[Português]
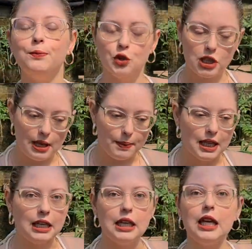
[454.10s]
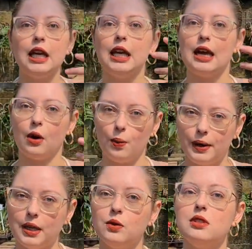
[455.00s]
de ter pequenininha,
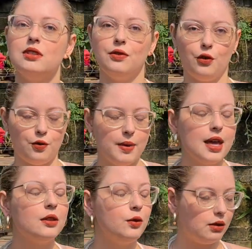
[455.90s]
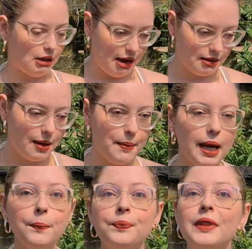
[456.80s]
acompanhando o desenvolvimento, tem também.
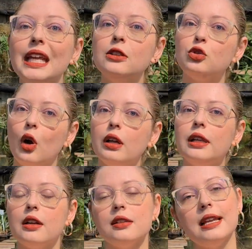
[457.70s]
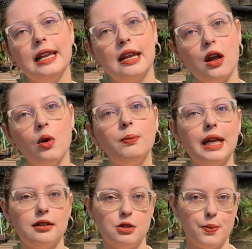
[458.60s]
E toda a nossa linha
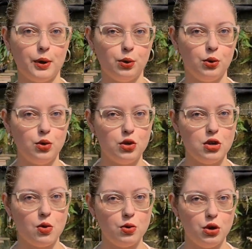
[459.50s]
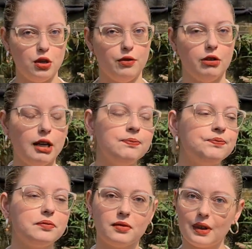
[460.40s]
completa de produtos de cultivo, né?
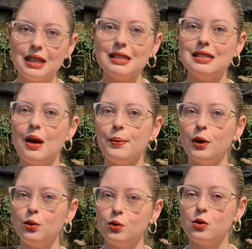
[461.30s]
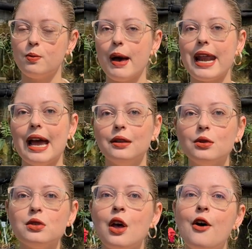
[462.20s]
São produtos baratos,